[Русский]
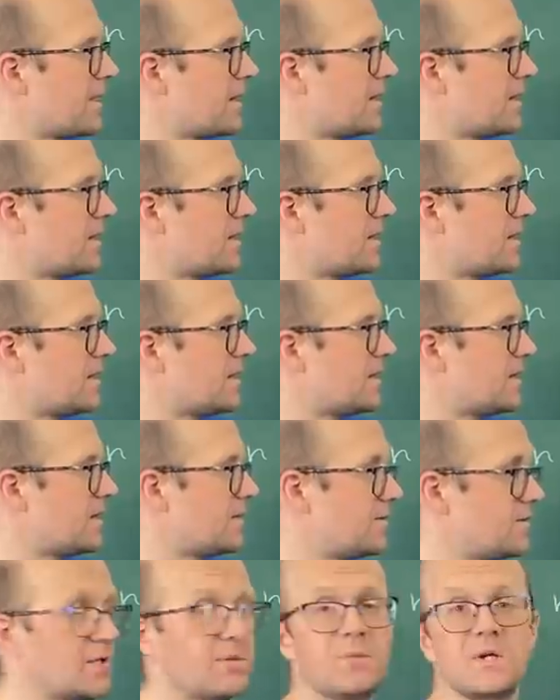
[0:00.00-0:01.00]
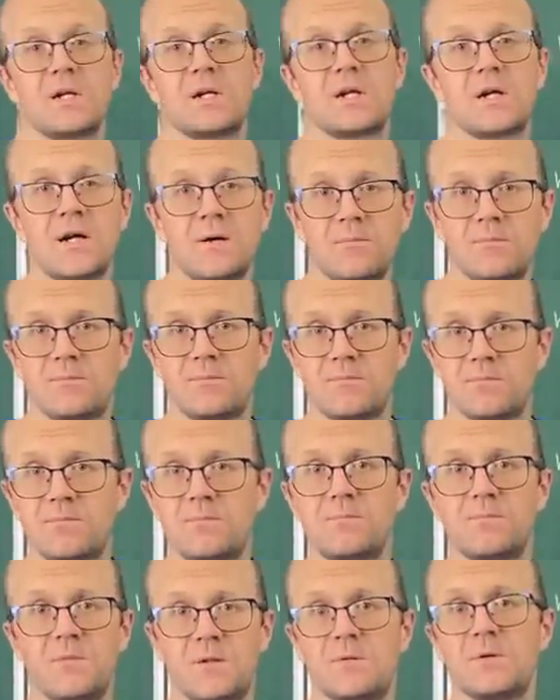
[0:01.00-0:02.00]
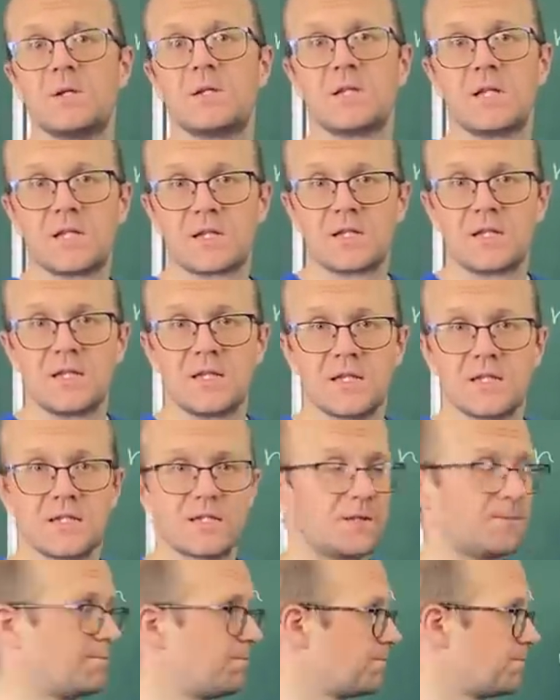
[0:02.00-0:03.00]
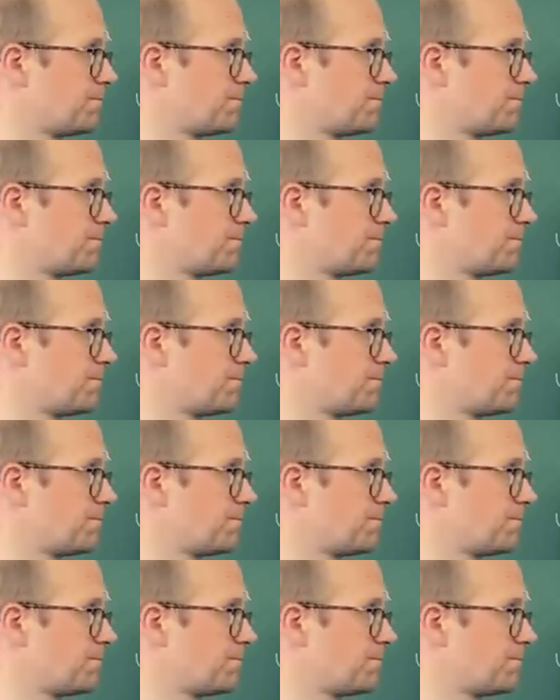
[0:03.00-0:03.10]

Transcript: э, всем игрокам невыгодно отклоняться.